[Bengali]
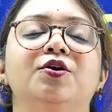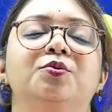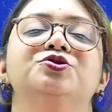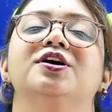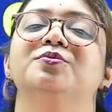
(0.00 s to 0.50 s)

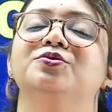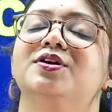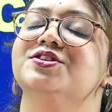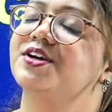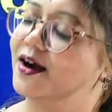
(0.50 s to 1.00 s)
নমস্কার
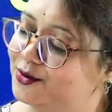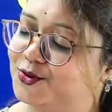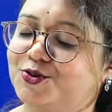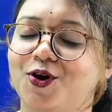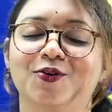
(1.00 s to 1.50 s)
বন্ধুরা স্বাগত
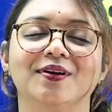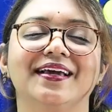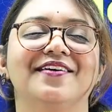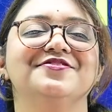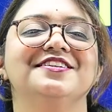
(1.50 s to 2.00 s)

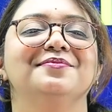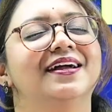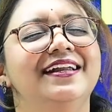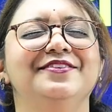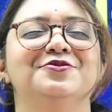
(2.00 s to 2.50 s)
সকলকে অ্যাভিজেন
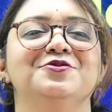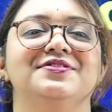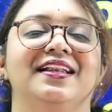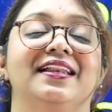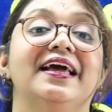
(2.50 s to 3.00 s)
বাংলার ইউটিউব
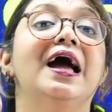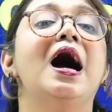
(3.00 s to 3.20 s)
চ্যানেলে